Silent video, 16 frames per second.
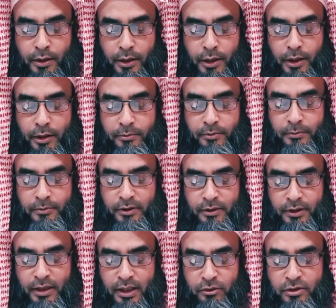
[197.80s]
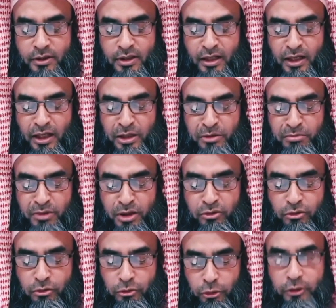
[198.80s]
এইভাবে তারা হচ্ছেন
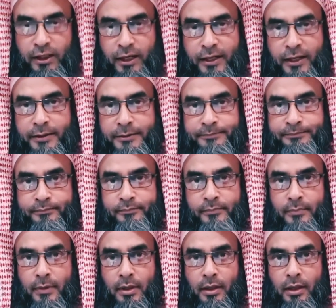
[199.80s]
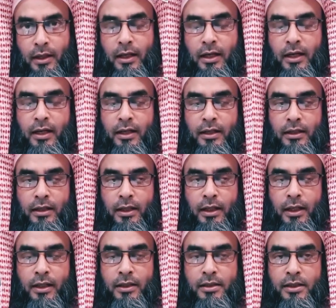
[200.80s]
আইম্মাতুল হোদা আর
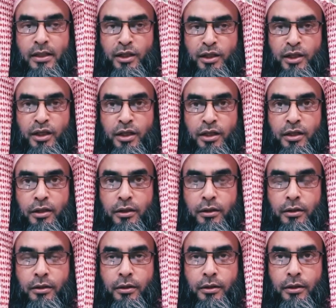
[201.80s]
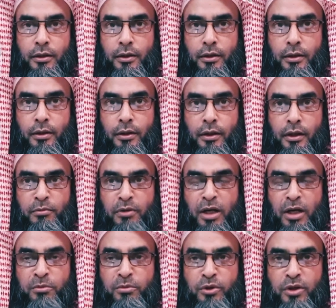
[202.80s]
এক শ্রেণীর
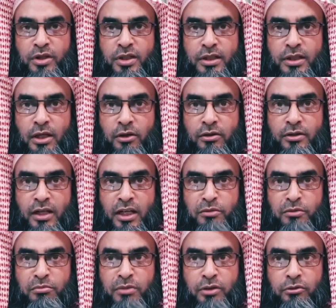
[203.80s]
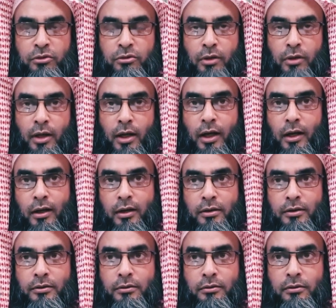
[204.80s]
ইমাম রয়েছে যারা হচ্ছে আইম্মাতুল দলাল
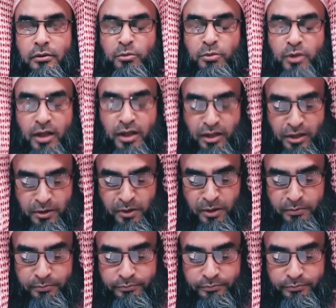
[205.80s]
গুমরাহির ইমাম